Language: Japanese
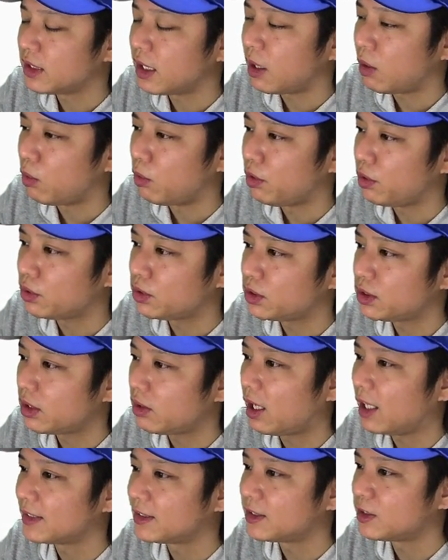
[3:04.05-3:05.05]
田本拠地での
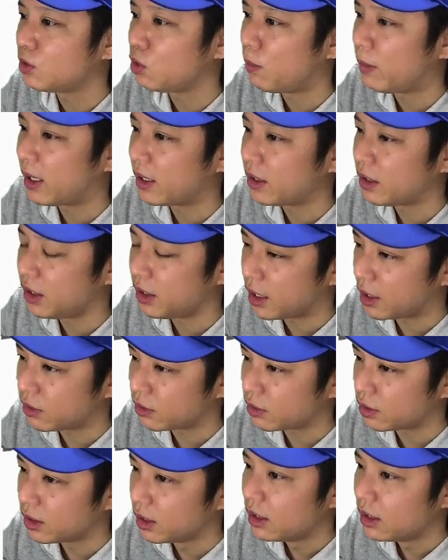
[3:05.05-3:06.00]
初登板になる